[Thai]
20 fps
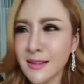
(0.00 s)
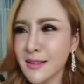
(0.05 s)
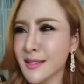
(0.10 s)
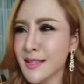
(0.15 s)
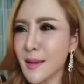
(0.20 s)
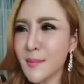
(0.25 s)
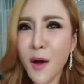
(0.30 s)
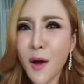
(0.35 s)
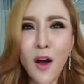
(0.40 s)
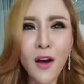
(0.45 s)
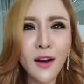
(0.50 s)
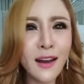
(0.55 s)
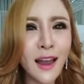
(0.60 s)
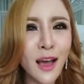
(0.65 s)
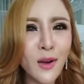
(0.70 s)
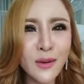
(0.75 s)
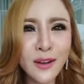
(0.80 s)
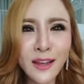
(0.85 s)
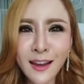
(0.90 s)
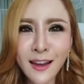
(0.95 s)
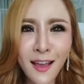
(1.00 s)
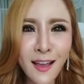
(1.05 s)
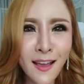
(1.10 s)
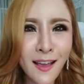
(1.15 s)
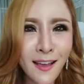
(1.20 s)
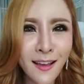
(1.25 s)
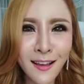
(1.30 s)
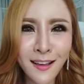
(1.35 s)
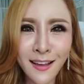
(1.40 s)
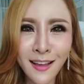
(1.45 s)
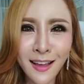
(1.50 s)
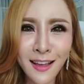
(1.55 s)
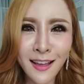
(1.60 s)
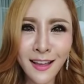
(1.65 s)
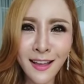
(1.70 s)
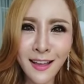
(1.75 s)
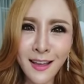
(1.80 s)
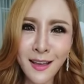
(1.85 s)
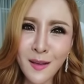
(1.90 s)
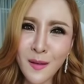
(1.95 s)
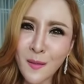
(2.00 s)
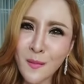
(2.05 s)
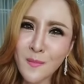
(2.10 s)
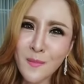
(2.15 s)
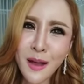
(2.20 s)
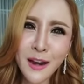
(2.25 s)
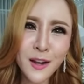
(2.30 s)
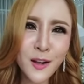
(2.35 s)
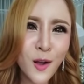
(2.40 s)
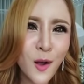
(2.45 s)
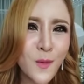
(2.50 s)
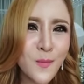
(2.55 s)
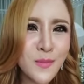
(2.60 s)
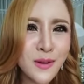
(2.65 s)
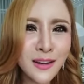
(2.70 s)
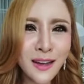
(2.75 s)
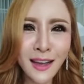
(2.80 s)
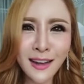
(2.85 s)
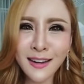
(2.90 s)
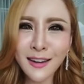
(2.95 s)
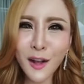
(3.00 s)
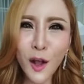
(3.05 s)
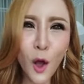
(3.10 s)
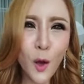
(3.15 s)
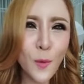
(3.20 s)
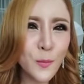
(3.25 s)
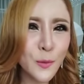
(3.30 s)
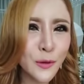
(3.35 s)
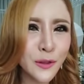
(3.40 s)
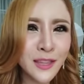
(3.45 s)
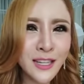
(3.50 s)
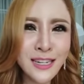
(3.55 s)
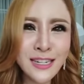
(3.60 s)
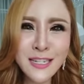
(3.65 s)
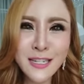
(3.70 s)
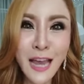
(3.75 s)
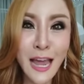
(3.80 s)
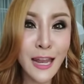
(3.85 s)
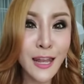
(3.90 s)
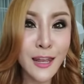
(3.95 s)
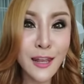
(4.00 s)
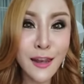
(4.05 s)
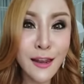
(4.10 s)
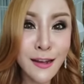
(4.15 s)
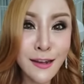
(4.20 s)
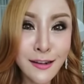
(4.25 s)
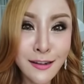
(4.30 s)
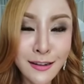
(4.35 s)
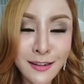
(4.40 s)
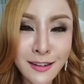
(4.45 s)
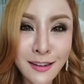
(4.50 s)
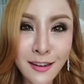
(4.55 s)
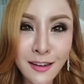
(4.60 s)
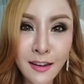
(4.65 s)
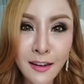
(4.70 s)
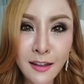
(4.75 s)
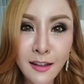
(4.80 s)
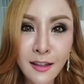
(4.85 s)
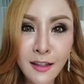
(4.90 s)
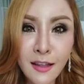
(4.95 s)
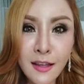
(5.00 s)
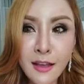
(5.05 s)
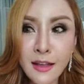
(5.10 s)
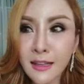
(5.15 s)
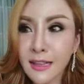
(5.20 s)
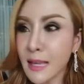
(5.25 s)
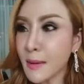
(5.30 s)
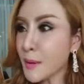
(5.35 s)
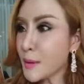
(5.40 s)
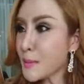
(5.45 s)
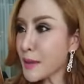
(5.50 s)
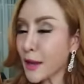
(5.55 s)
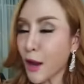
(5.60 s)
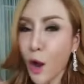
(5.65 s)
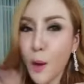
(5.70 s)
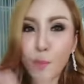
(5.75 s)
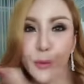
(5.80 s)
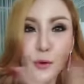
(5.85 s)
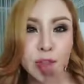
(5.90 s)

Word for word: สมองเราเนี่ยนะ มันก็เหมือนคอมพิวเตอร์ชั้นเลิศที่ไม่มีคอมพิว